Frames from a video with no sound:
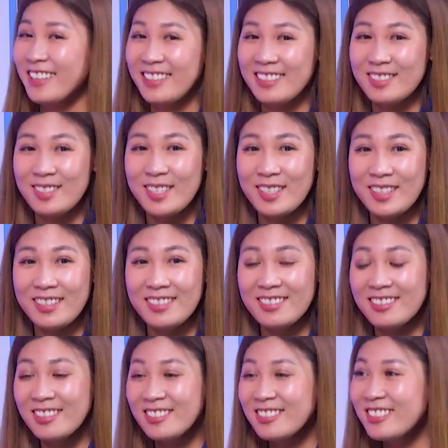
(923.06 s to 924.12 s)
uh, thì
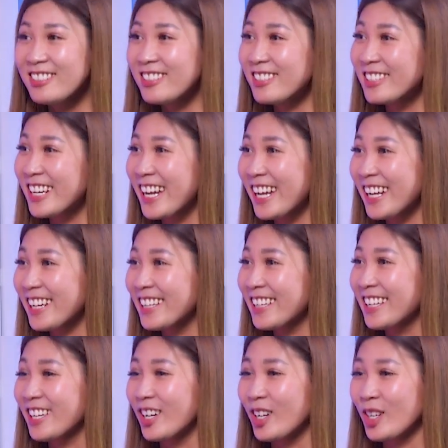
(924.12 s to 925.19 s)
nó đưa ra
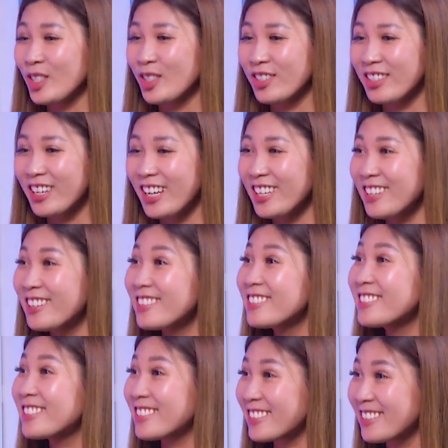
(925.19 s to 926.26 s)
uh, những cái
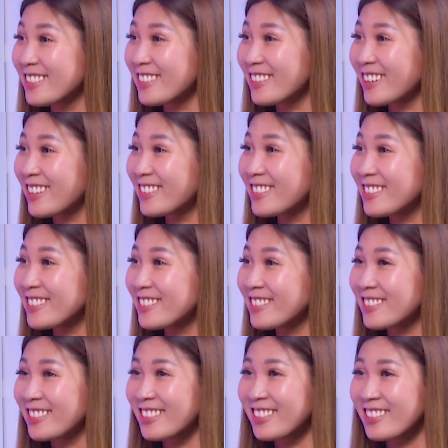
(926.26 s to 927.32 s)
ứng xử nó
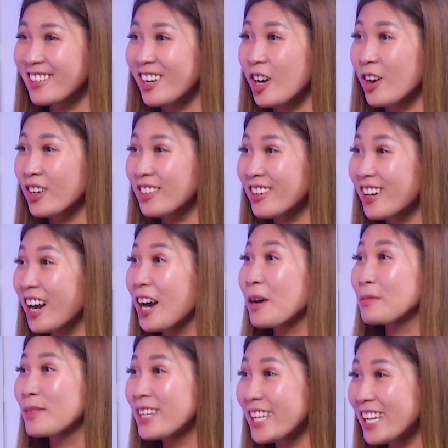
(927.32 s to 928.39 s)
nó nó nó
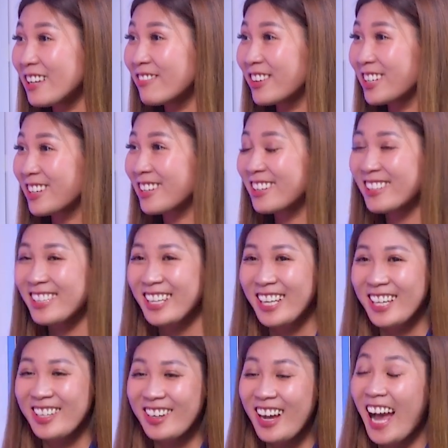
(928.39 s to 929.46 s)
hợp lý và nó
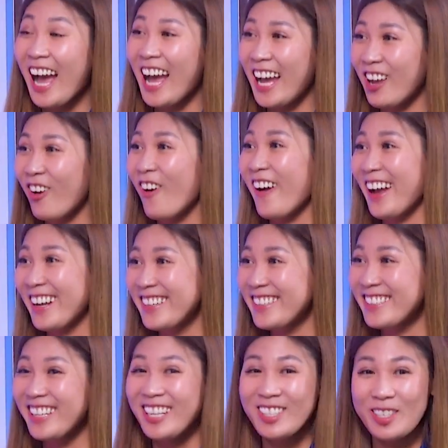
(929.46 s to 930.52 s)
nó hài hòa
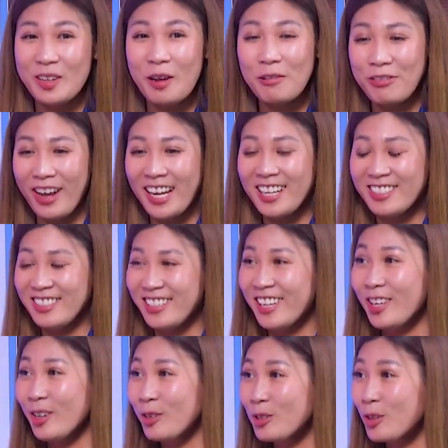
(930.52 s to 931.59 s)
hơn. Thì có phải là những
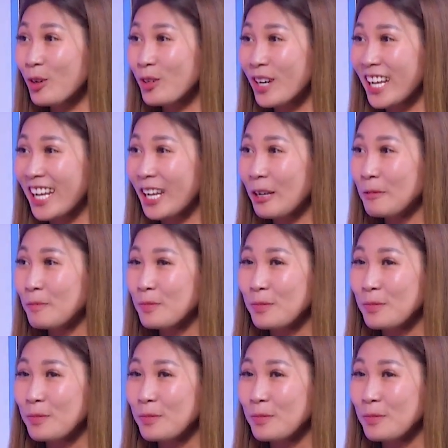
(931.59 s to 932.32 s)
cái yếu tố này á,